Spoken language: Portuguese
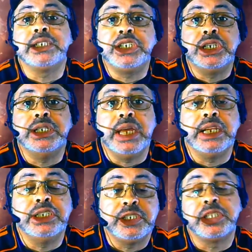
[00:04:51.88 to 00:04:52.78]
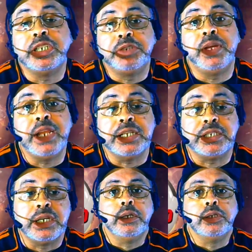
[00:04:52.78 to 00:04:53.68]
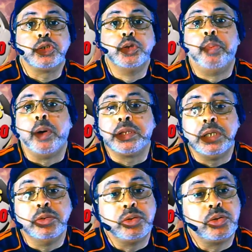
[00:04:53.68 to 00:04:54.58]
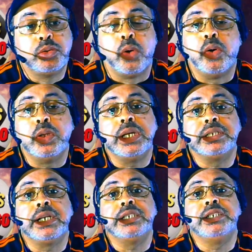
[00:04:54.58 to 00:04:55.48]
janela de transferência, suportando todas as